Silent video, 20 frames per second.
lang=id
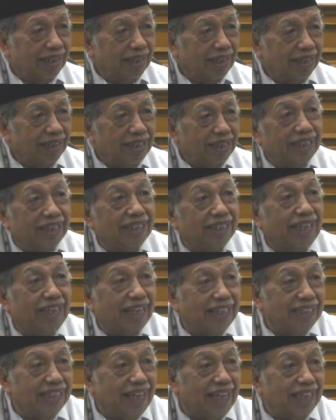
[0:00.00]
Ya
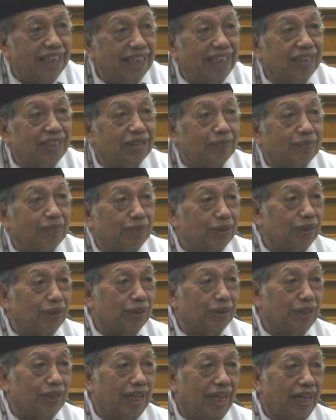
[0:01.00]
kita-kita ini
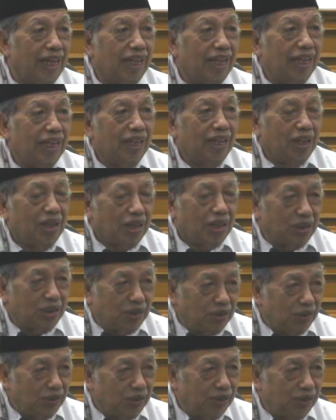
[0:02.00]
sebetulnya
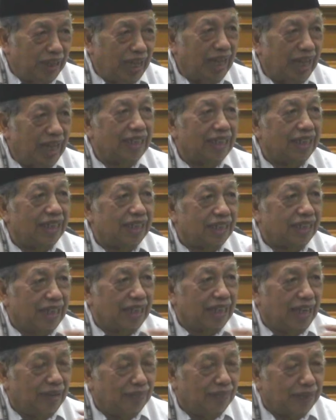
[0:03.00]
ruh yang ada di
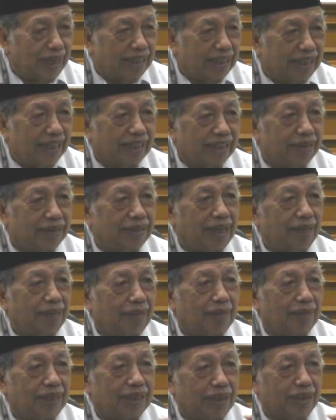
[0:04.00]
dalam dada
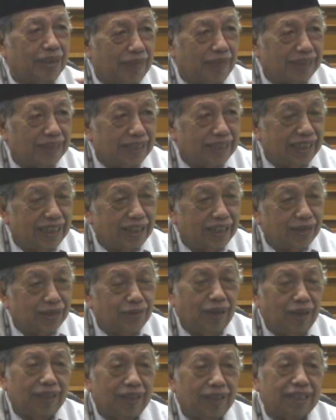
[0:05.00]
kita masing-masing
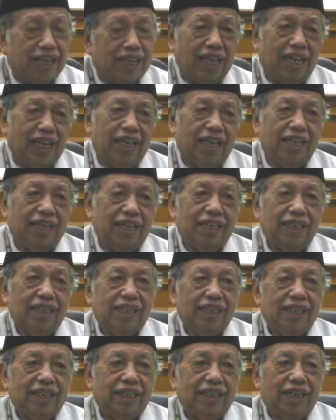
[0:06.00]
itu adalah
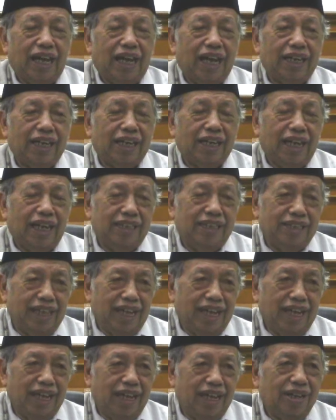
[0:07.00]

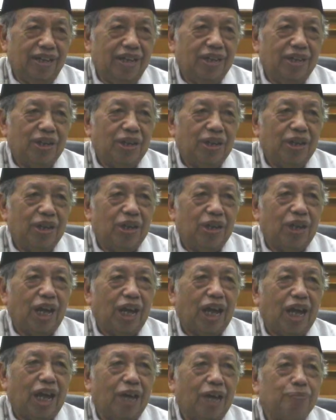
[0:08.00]
anaknya
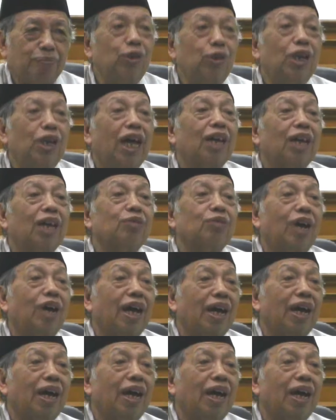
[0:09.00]
Abul Arwah,